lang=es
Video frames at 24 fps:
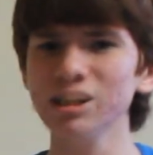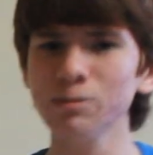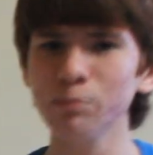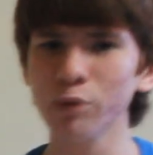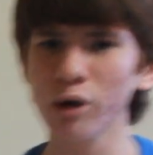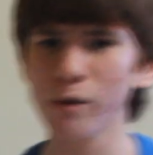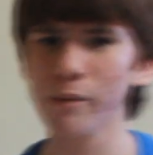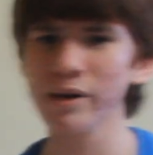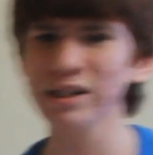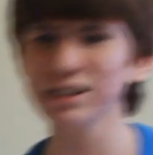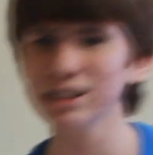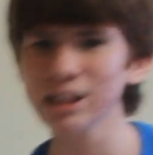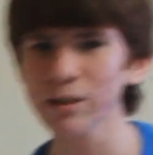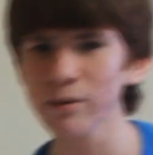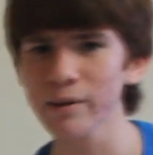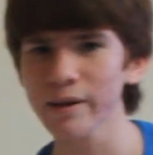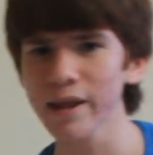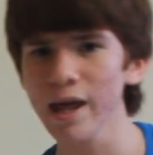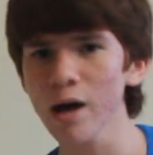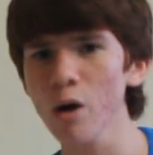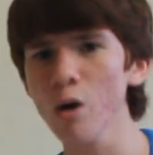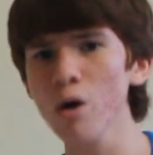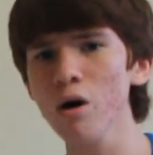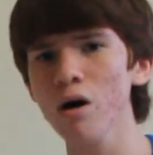gracias por ver este
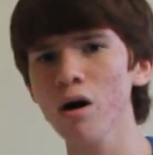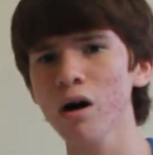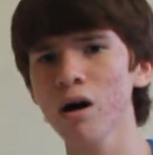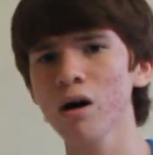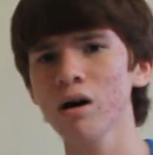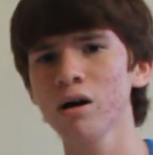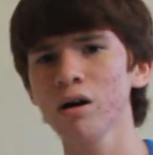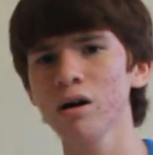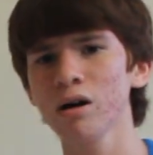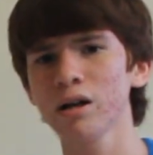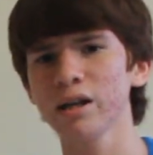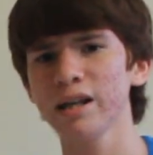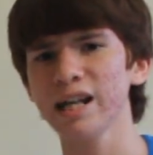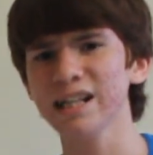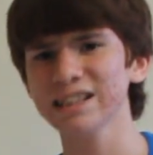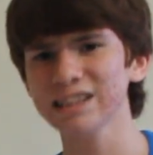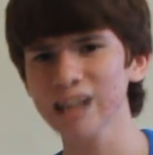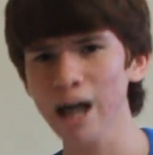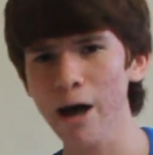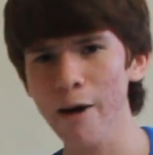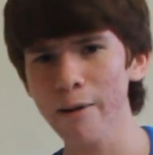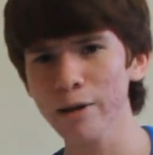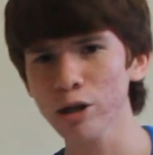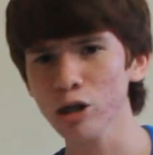video. Ya
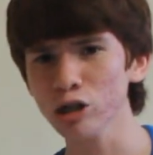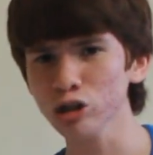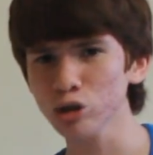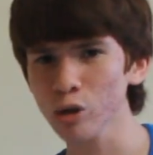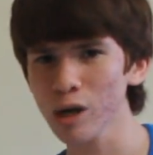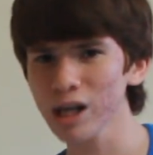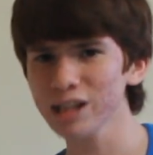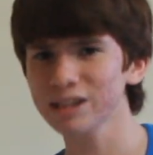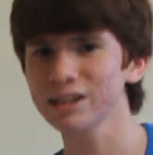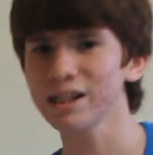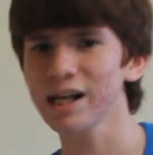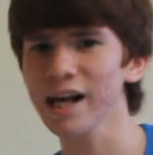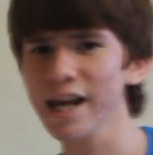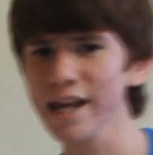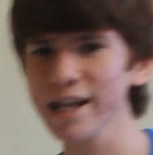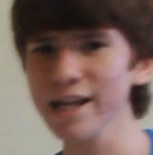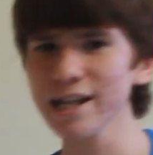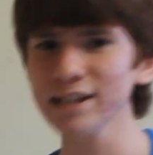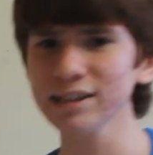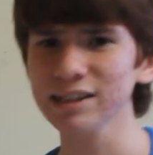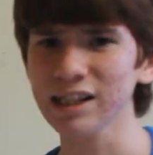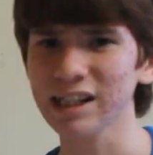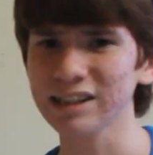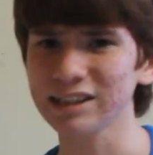saben, yo soy Alex
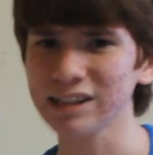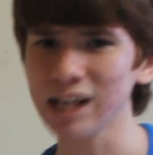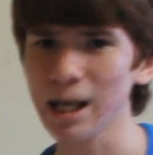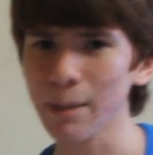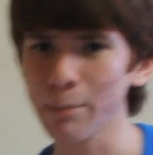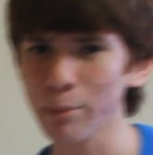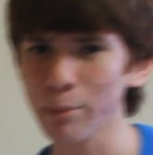Reyes, hasta